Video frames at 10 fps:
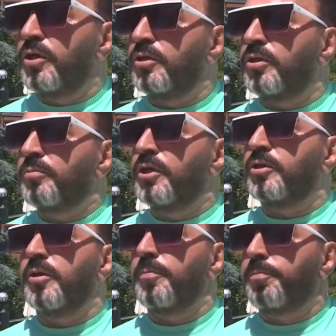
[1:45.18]
gittim,
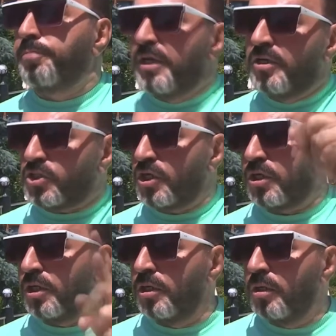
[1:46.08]
gittim. Bin ışık
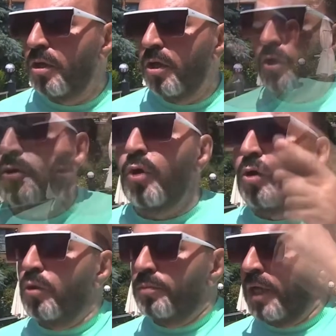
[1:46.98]
yılı
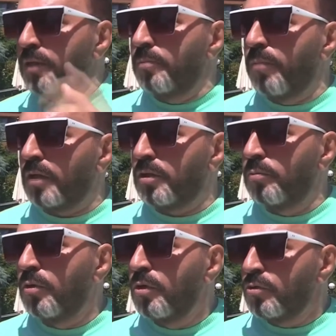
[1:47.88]
döndüm geldim
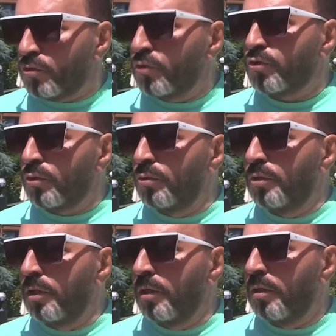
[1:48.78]
baktım suskundu
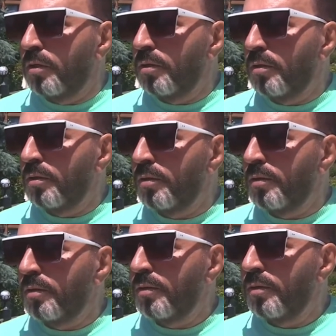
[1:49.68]
dili.
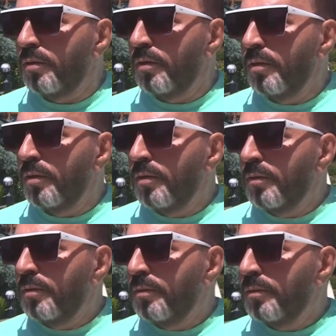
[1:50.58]
Süper.
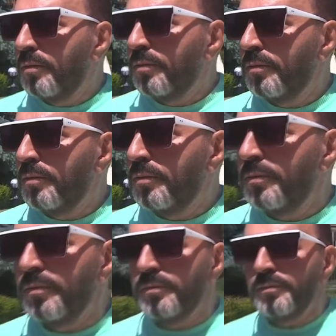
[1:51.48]
O zaman
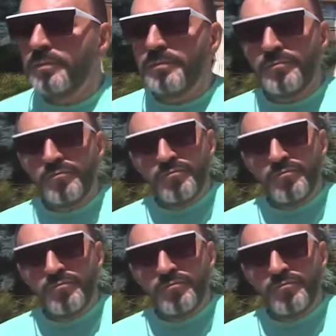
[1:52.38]
veda ediyoruz.